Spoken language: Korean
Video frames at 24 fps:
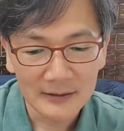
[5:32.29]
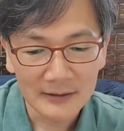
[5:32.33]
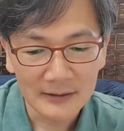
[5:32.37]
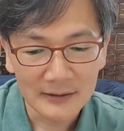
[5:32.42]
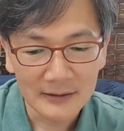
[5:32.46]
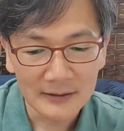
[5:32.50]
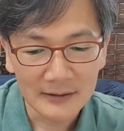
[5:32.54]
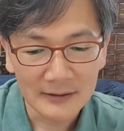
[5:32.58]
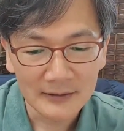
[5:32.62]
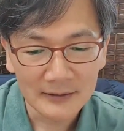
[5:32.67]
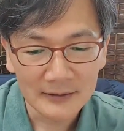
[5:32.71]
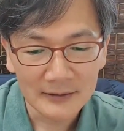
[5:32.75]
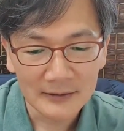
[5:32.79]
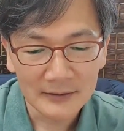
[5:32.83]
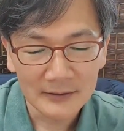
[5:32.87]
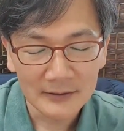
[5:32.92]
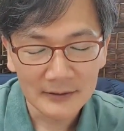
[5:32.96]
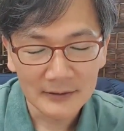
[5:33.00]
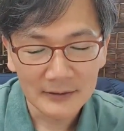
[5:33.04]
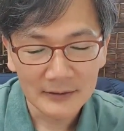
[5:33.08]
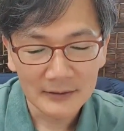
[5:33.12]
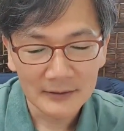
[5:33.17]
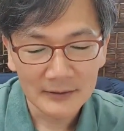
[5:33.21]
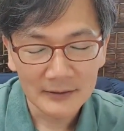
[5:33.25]
예.
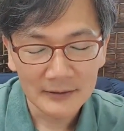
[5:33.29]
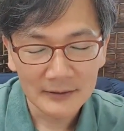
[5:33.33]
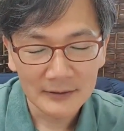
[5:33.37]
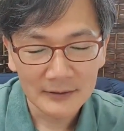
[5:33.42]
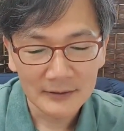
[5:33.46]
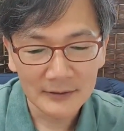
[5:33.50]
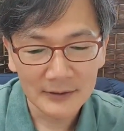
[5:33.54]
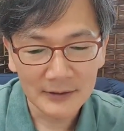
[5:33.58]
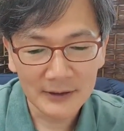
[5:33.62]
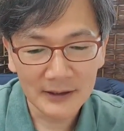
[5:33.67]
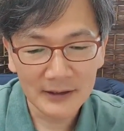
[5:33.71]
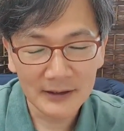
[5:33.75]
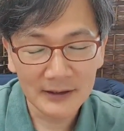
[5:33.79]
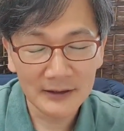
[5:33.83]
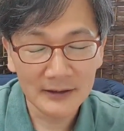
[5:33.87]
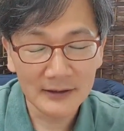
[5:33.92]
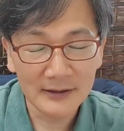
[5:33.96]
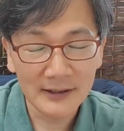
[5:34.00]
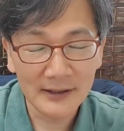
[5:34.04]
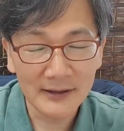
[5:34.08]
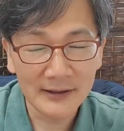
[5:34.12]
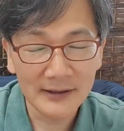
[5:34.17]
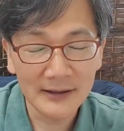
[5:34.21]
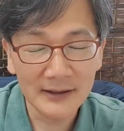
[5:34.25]

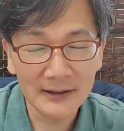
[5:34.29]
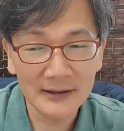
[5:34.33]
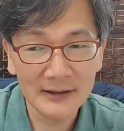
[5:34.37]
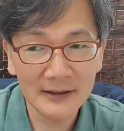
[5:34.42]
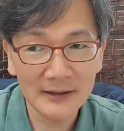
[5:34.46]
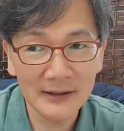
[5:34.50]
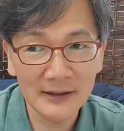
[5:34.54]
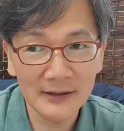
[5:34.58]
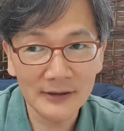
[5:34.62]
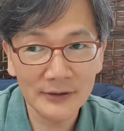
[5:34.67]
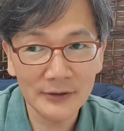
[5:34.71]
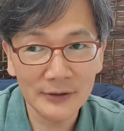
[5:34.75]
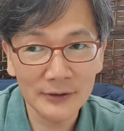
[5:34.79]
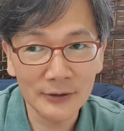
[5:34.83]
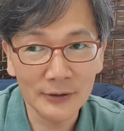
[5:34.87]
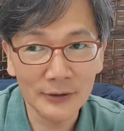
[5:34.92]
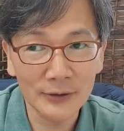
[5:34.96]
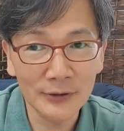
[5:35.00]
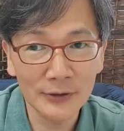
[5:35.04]
그렇게 사사기에서